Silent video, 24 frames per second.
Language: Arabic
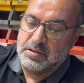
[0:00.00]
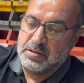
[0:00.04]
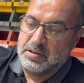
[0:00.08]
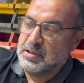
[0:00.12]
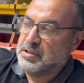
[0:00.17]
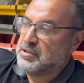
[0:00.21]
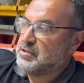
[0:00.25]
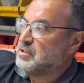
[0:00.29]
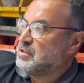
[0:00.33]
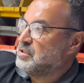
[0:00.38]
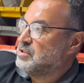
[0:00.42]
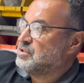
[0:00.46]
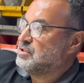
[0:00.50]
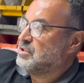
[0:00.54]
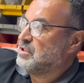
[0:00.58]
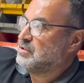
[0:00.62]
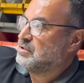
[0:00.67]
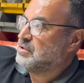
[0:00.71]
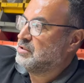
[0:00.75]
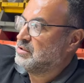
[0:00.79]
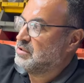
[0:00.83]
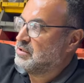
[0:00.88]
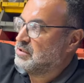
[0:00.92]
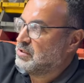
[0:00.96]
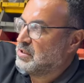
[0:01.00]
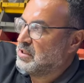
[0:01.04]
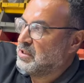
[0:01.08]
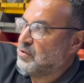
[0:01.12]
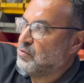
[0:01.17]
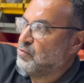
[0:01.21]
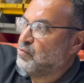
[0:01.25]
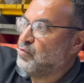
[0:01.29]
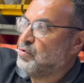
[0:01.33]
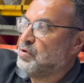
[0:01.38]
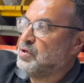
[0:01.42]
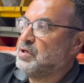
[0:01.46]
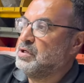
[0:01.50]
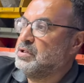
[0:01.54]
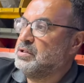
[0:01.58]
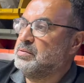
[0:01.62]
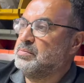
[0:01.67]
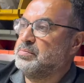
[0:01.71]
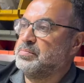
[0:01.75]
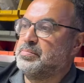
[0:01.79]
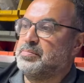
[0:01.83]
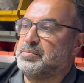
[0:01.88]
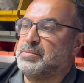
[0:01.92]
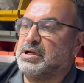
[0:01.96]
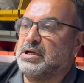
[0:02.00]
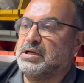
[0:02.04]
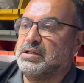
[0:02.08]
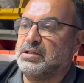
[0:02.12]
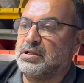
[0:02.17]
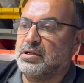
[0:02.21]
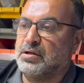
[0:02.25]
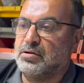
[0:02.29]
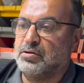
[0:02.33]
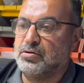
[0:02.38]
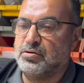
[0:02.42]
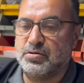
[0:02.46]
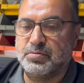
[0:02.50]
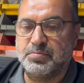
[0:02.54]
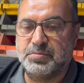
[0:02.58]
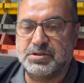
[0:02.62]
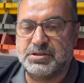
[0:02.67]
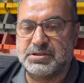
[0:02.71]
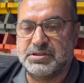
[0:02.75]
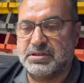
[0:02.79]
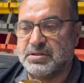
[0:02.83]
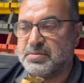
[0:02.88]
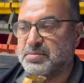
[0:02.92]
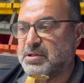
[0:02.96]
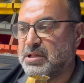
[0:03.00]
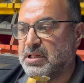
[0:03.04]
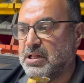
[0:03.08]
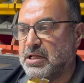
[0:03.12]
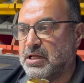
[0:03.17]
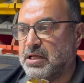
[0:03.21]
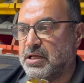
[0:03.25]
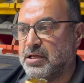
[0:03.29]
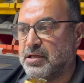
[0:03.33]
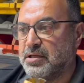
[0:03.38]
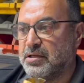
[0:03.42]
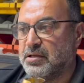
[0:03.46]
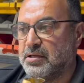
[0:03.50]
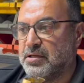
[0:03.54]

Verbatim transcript: لترجع تتلون بهذا اللون بتصير مثل هاي